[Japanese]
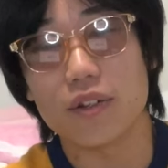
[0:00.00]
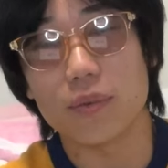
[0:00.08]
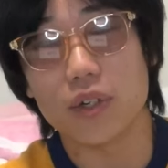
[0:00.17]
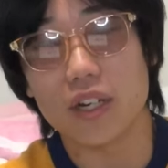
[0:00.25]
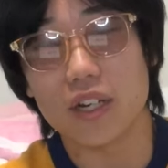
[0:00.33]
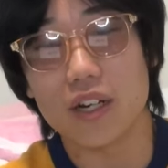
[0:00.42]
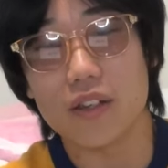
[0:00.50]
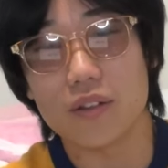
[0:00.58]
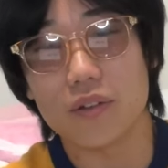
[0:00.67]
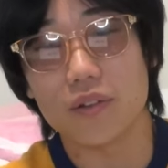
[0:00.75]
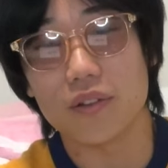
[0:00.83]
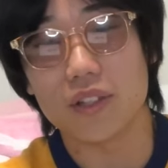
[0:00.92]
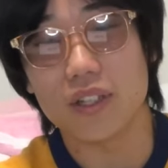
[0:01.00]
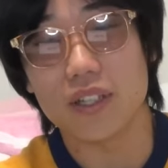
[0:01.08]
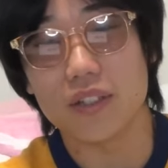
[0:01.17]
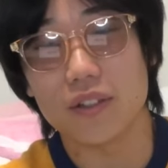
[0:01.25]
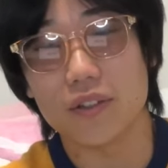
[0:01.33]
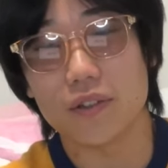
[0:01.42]
にもかかわらずこんな
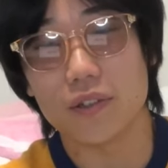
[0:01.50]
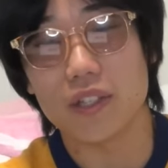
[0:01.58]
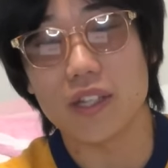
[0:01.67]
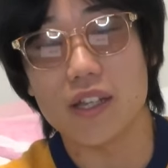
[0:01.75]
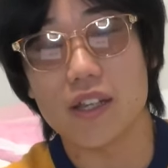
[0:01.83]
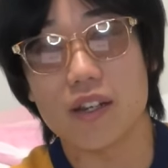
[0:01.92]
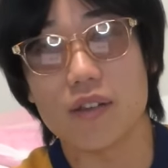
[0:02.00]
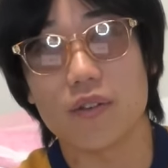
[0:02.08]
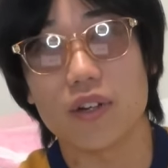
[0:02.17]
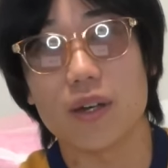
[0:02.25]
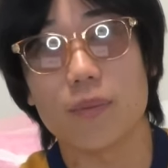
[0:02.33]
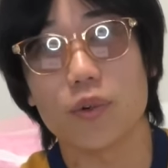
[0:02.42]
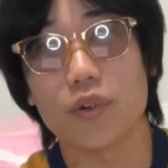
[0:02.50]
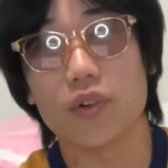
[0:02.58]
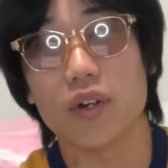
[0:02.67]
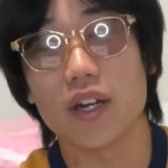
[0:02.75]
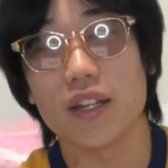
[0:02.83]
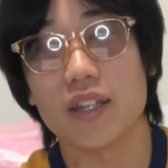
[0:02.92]
低いクオリティ出したらそれは
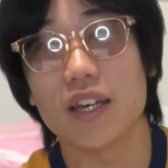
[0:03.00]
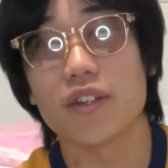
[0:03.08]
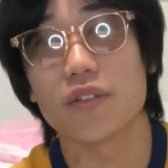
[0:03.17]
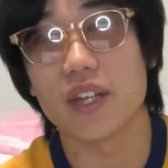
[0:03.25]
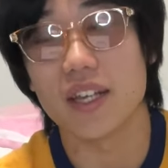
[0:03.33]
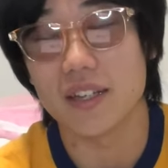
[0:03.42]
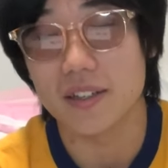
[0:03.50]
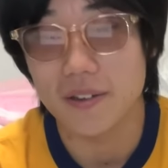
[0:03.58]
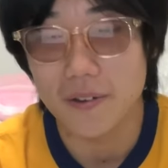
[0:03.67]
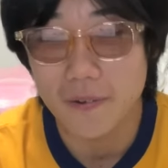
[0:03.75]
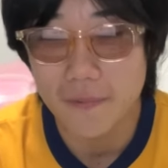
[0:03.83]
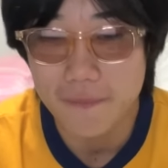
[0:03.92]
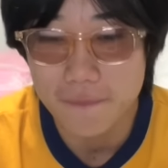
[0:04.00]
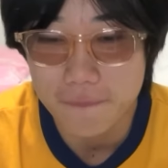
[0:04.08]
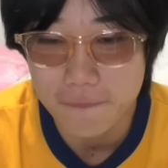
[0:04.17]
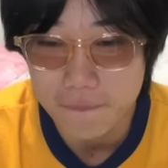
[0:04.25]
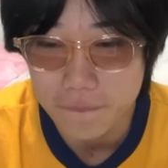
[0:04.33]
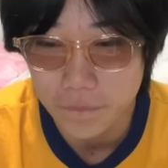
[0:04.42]
もうないよね。う
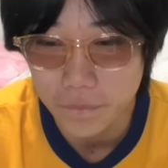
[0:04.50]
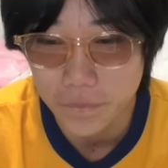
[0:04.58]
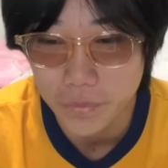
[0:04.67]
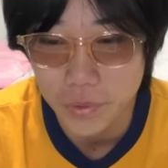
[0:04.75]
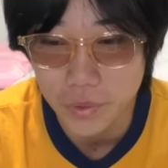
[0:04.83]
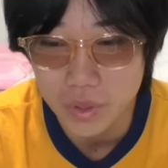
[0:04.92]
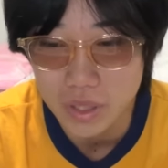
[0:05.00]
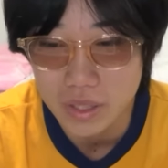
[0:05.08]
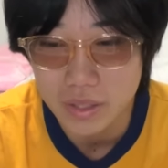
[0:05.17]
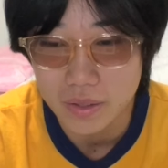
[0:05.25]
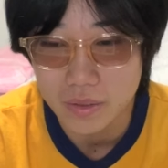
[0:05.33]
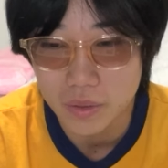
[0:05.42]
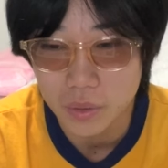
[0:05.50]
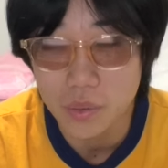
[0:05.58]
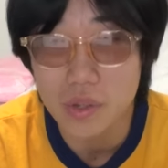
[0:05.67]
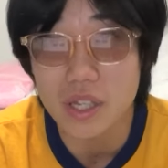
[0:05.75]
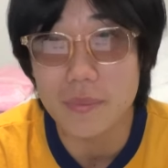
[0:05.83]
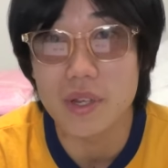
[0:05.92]
ん、本当に。どう
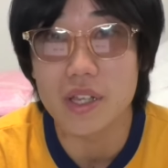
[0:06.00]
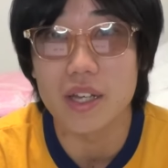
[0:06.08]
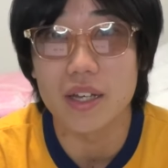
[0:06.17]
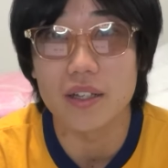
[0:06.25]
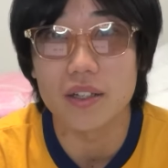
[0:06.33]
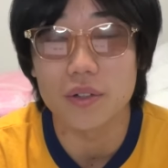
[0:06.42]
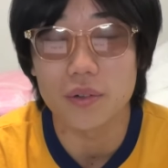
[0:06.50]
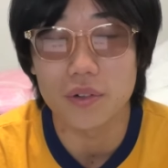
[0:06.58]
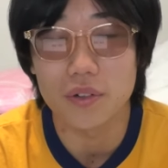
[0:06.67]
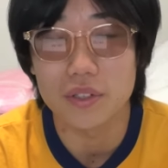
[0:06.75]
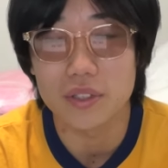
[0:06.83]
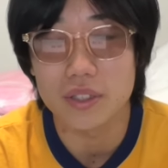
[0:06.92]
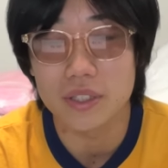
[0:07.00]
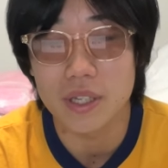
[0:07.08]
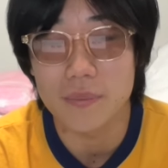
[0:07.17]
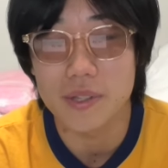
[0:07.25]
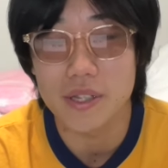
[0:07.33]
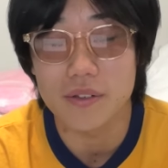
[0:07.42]
ですか皆さん、この
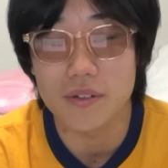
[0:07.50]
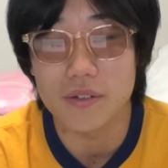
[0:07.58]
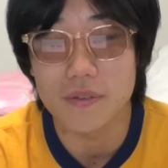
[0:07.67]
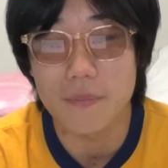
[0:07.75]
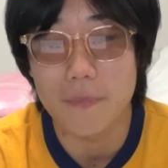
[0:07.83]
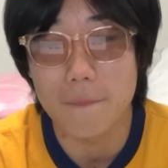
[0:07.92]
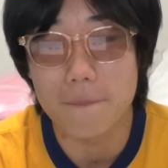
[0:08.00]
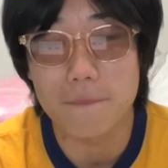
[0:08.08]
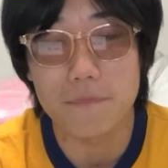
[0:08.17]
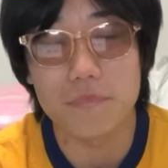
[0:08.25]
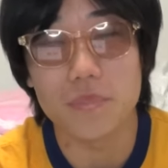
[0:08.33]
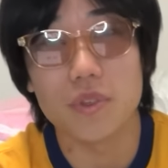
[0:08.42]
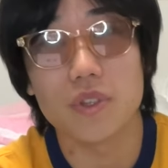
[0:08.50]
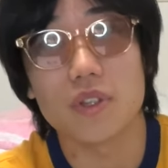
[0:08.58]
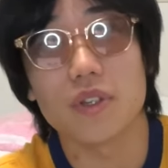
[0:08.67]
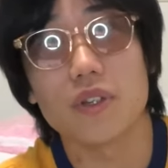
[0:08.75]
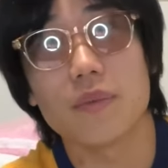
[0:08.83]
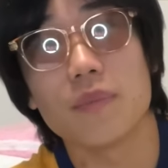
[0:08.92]
ゲームシャツ。
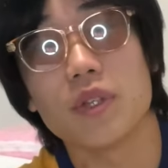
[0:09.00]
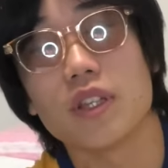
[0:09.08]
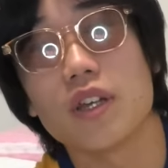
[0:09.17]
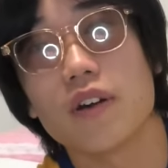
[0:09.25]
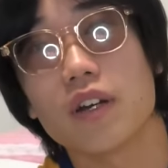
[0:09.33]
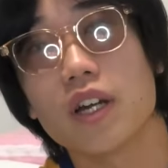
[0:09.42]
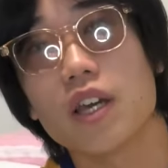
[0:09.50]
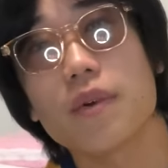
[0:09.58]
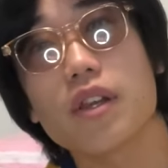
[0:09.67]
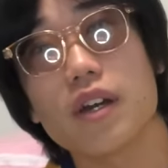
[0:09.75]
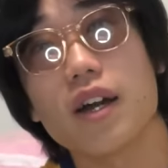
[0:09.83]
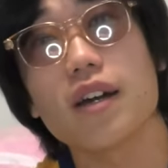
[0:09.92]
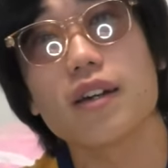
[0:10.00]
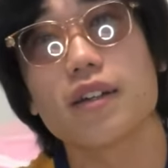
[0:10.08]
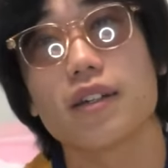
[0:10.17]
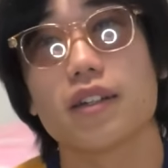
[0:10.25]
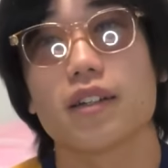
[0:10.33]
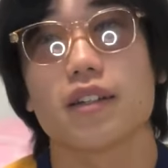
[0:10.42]
みんなは買いますか
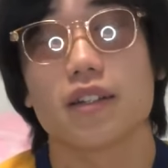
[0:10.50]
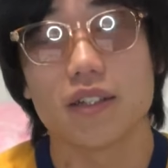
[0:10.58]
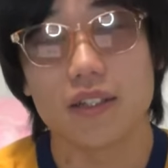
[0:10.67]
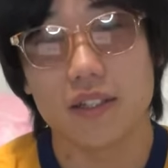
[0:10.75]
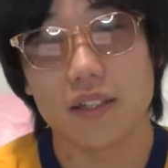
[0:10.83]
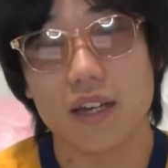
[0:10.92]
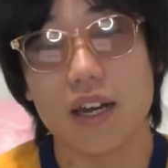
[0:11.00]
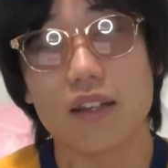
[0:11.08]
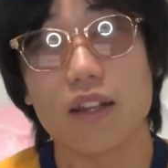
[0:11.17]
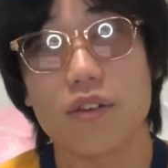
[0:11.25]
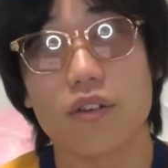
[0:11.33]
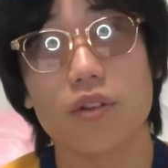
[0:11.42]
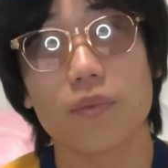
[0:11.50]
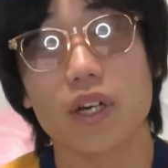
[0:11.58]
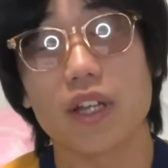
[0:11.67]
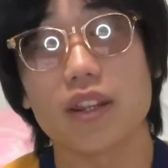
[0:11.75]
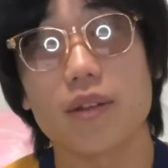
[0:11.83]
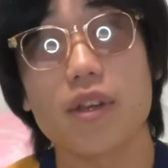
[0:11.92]
かそれとも
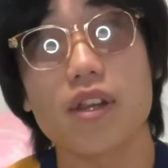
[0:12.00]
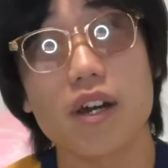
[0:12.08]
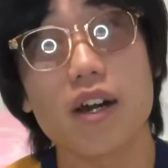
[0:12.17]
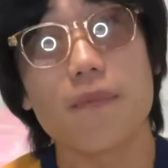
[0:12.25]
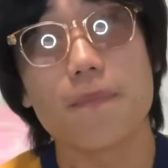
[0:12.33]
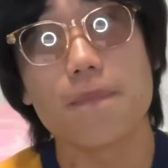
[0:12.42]
買ってますか